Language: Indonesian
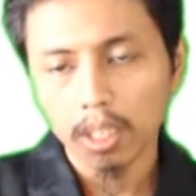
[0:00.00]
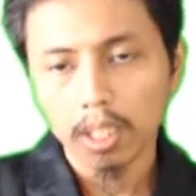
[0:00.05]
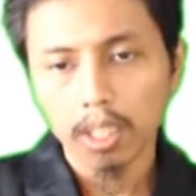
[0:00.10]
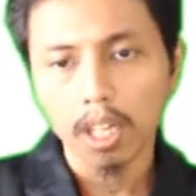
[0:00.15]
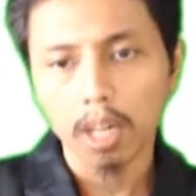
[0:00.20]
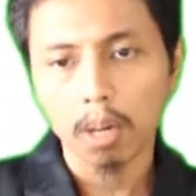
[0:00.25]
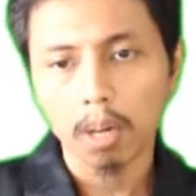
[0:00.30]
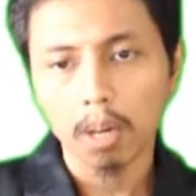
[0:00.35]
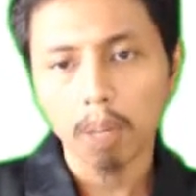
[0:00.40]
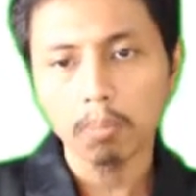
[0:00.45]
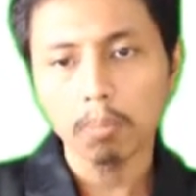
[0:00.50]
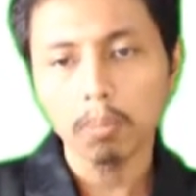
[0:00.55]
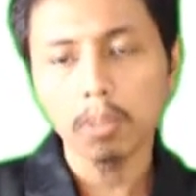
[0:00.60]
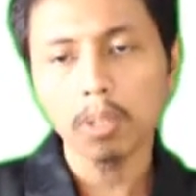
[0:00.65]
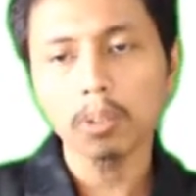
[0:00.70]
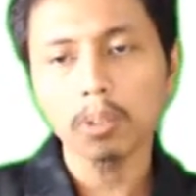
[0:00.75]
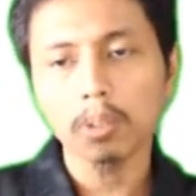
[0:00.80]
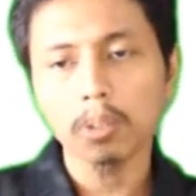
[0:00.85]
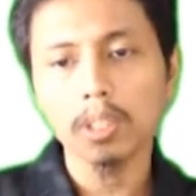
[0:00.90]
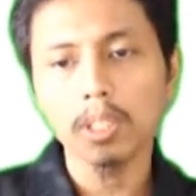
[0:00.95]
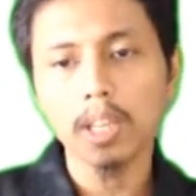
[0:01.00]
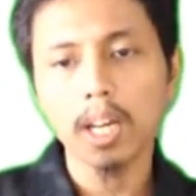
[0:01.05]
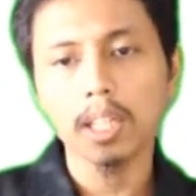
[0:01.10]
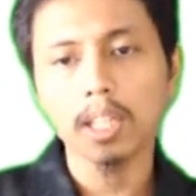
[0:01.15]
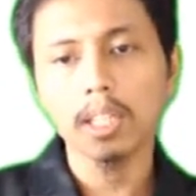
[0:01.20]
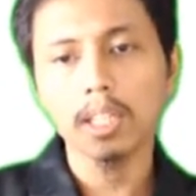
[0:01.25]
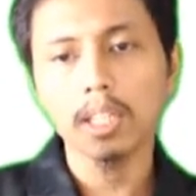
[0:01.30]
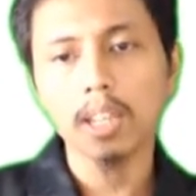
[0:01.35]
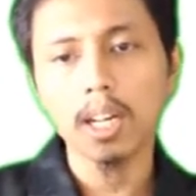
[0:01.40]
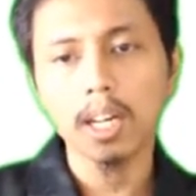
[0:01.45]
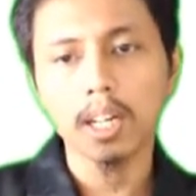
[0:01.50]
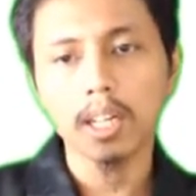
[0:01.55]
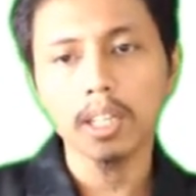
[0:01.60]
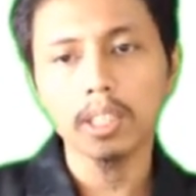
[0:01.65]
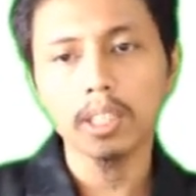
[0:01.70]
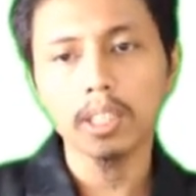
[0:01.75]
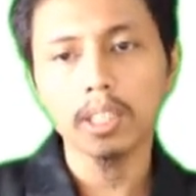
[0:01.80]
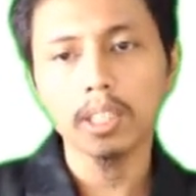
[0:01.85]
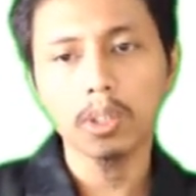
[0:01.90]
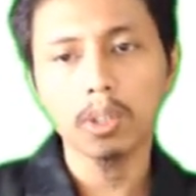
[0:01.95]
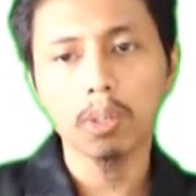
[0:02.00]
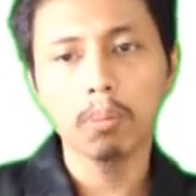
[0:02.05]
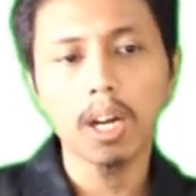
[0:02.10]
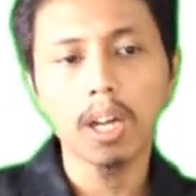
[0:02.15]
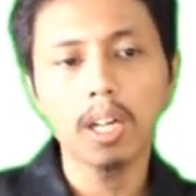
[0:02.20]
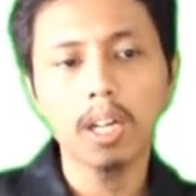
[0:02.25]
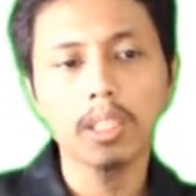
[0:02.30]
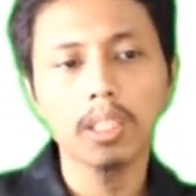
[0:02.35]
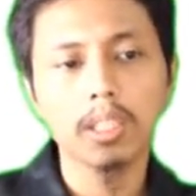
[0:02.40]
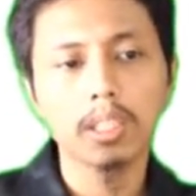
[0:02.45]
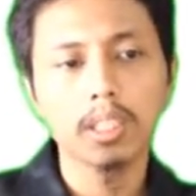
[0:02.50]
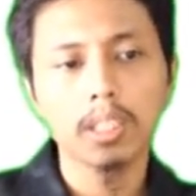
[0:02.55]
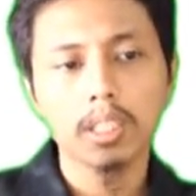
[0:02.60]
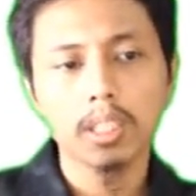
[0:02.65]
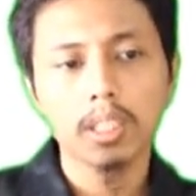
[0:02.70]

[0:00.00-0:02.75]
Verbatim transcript: Yang berikutnya ada Tycho Brahe.